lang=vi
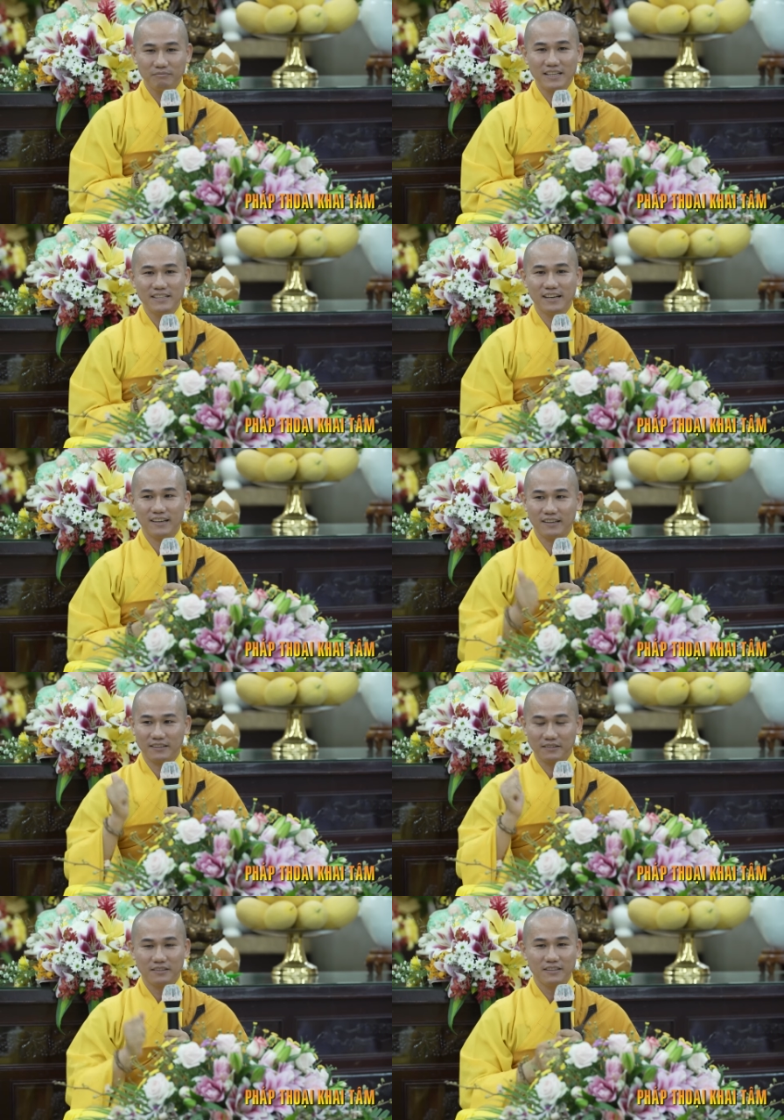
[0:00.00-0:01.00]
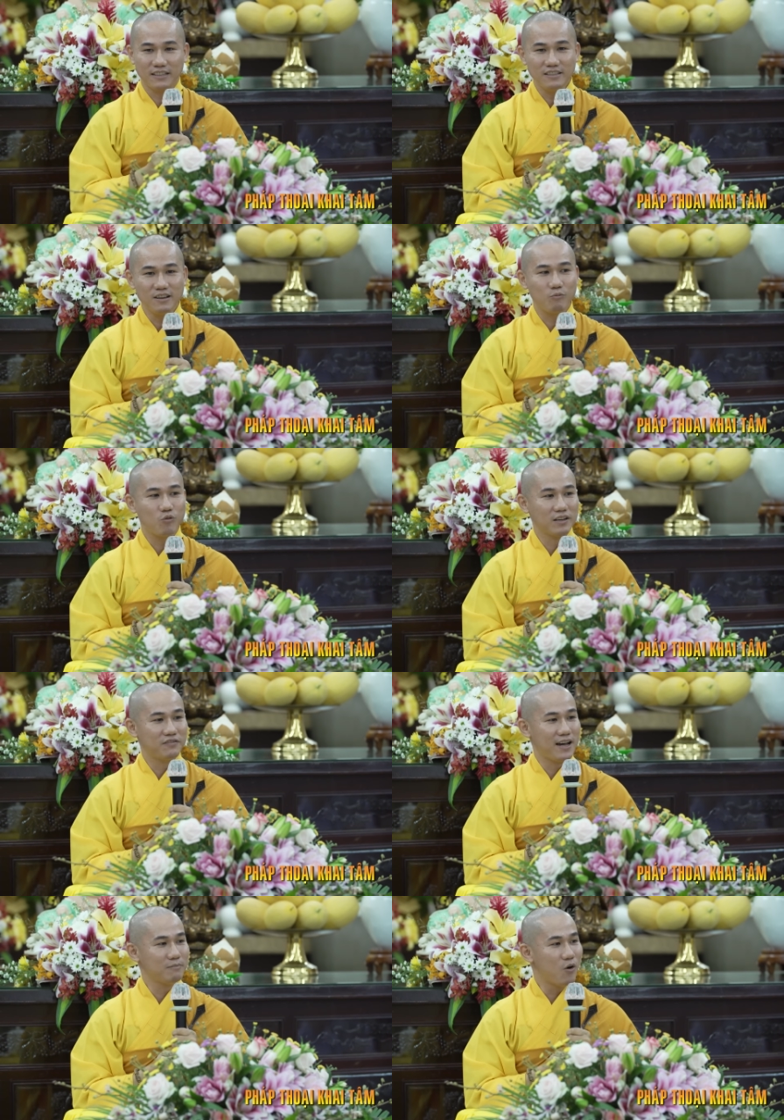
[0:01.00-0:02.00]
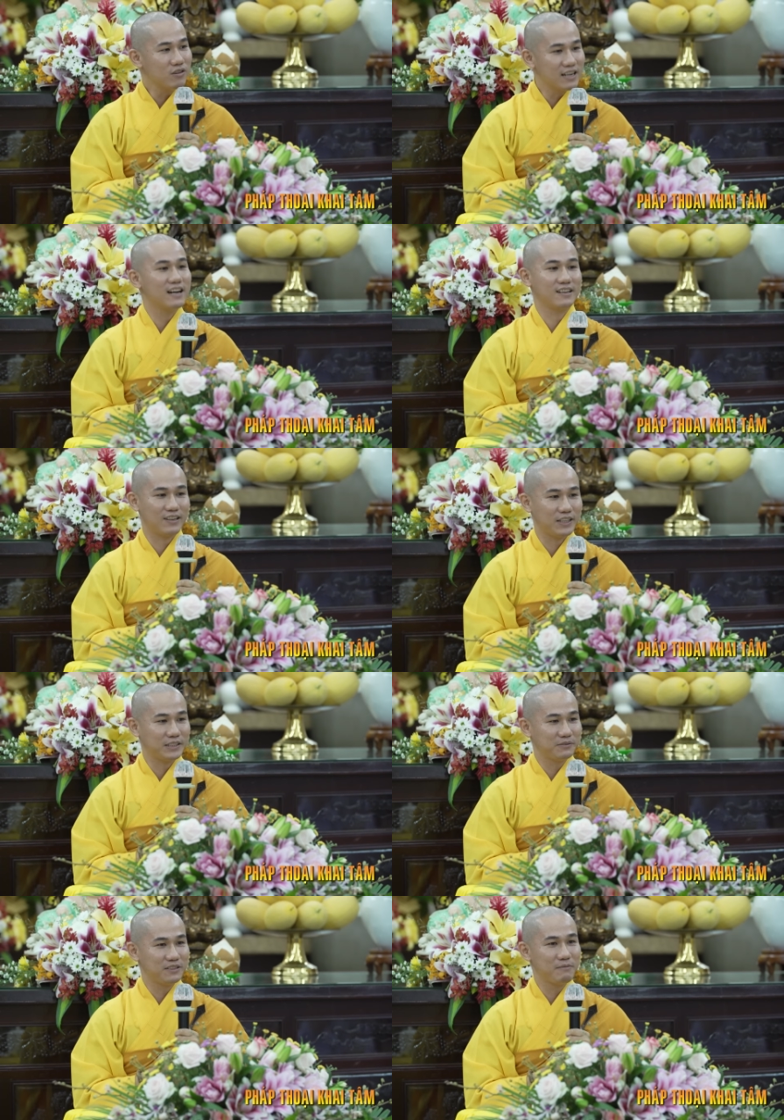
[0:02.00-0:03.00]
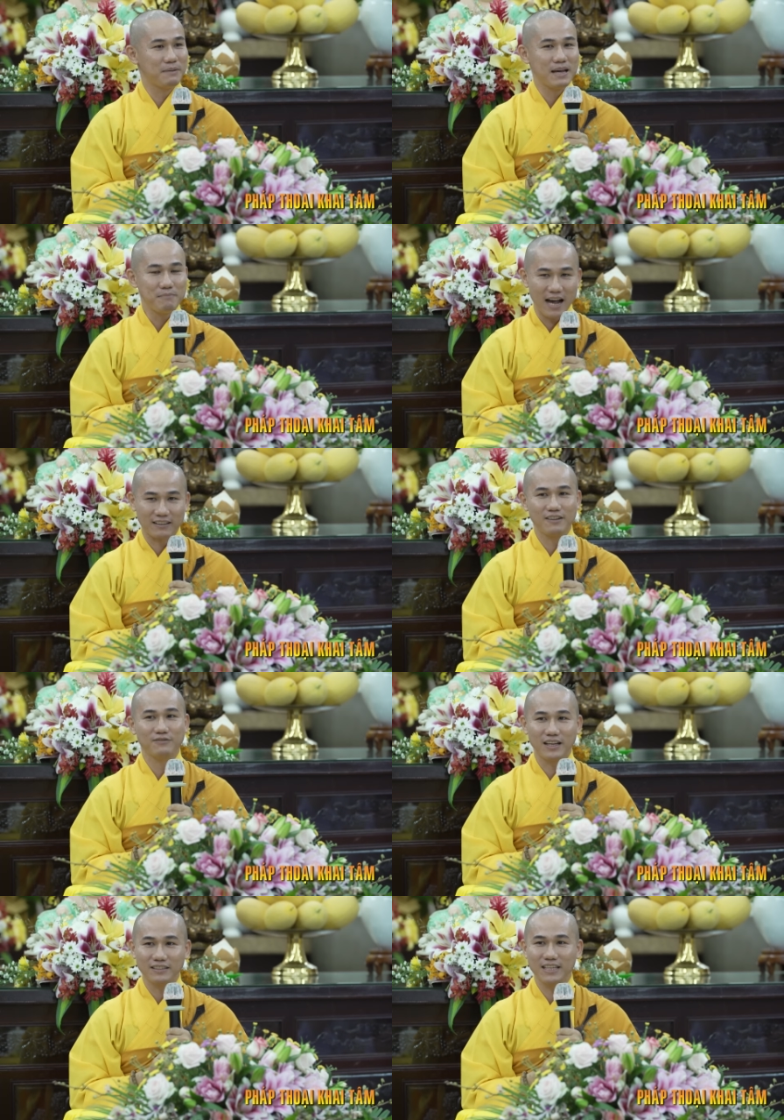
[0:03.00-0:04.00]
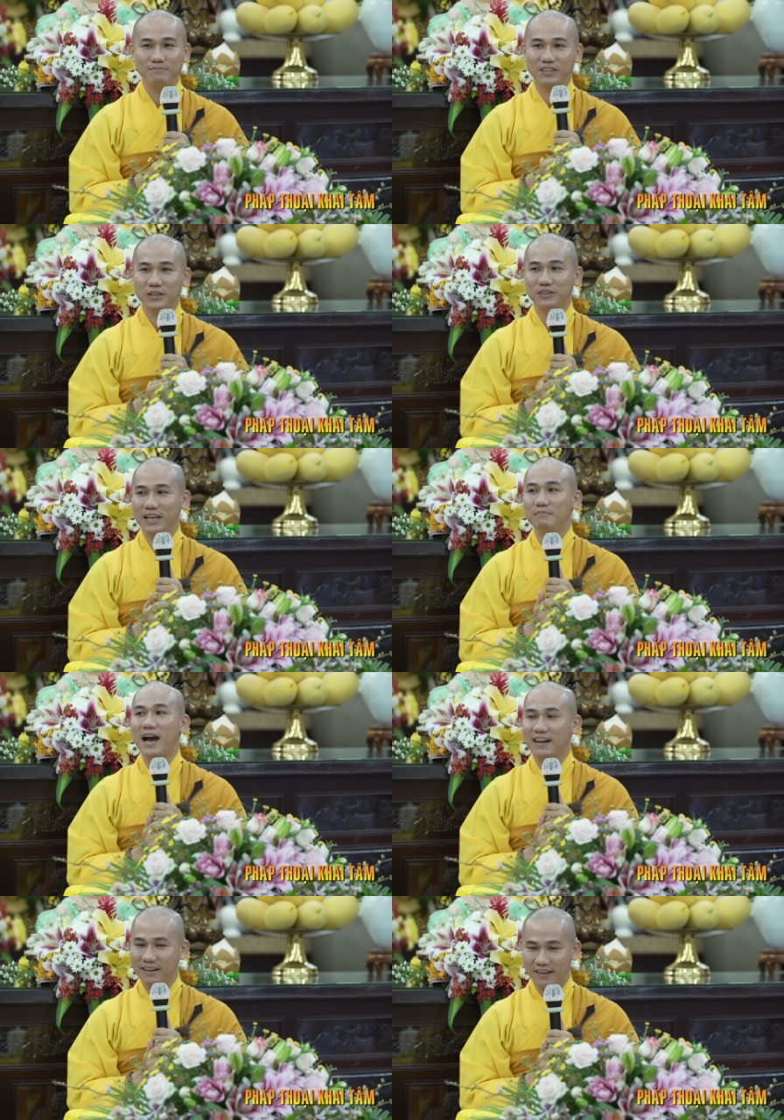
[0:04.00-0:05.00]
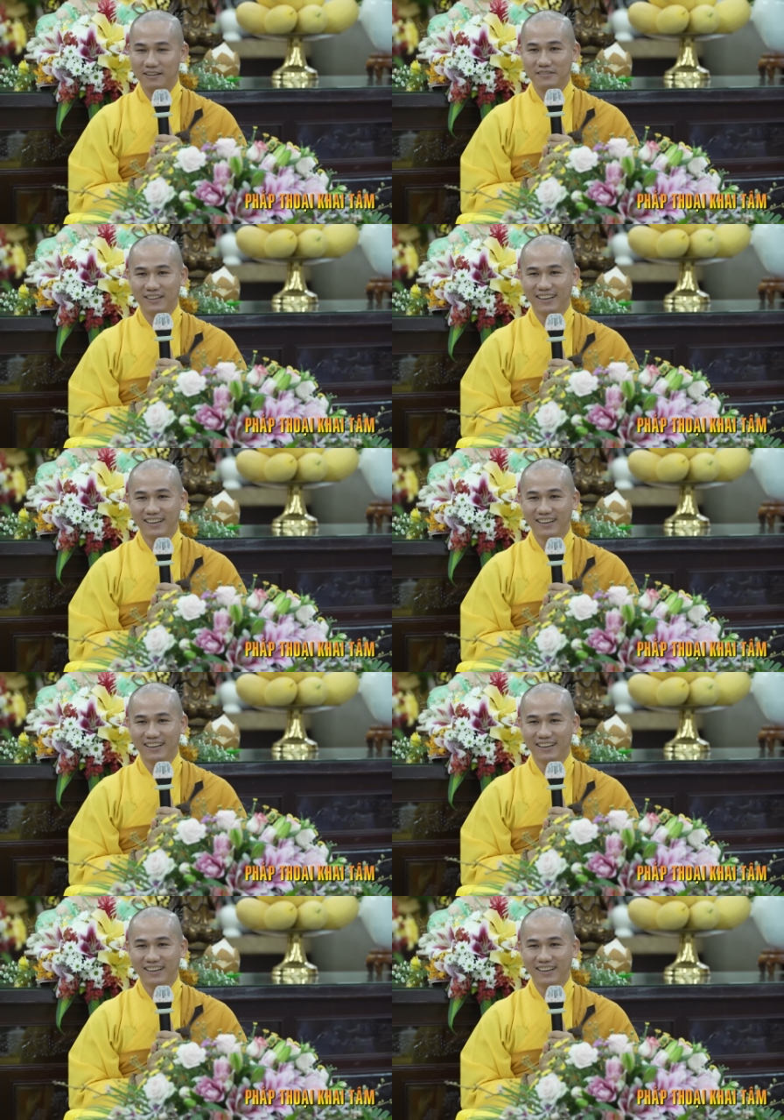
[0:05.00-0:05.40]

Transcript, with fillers: Bây giờ sử dụng wifi 4G rồi, nhưng mà mấy bạn đó vẫn tìm tiêu chí 3G.